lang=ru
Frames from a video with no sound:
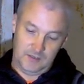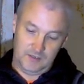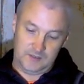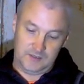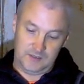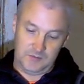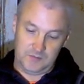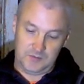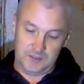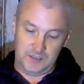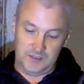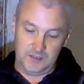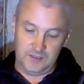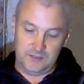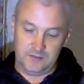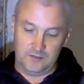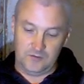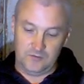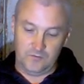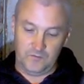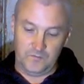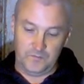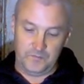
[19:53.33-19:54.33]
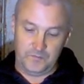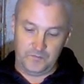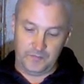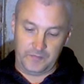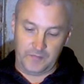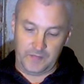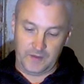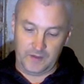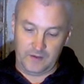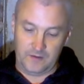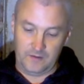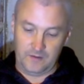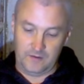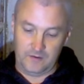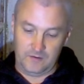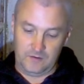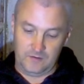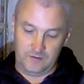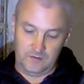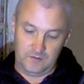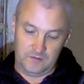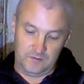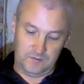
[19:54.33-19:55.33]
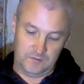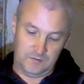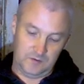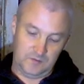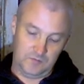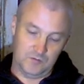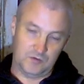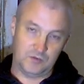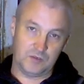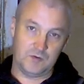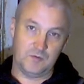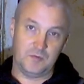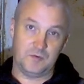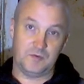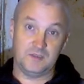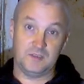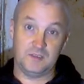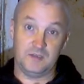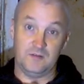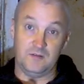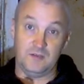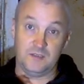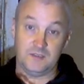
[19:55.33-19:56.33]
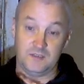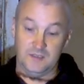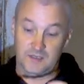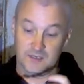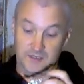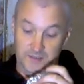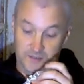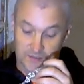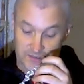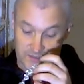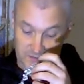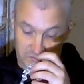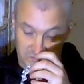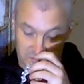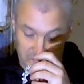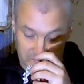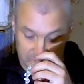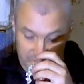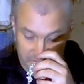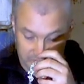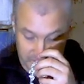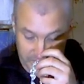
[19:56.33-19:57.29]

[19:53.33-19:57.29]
цепь садится, но немножко практиковался на этой цепи.